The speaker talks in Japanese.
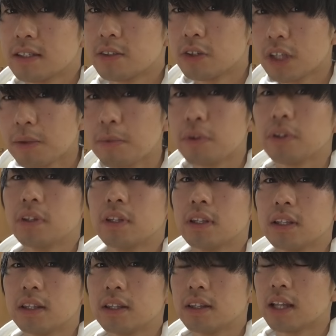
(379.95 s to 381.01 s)
それでも
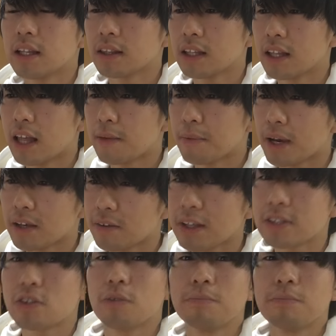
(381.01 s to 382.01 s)
なってない場合はゾ